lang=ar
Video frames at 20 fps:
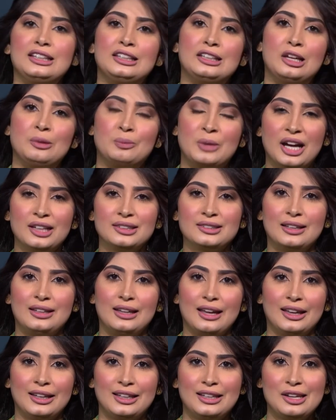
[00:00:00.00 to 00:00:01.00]
إلى المحطة
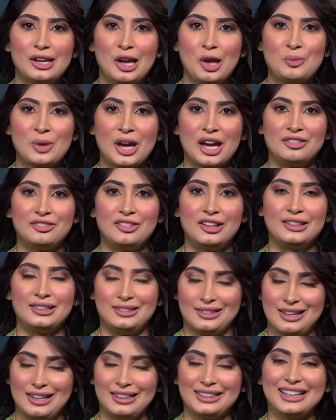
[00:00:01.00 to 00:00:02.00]
الأخيرة مع
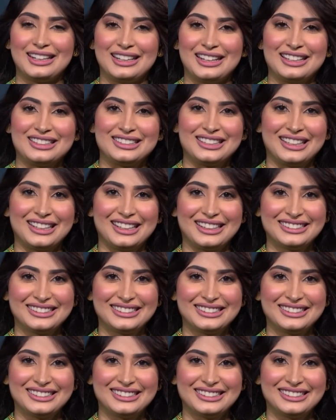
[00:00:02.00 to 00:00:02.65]
فن الكاريكاتير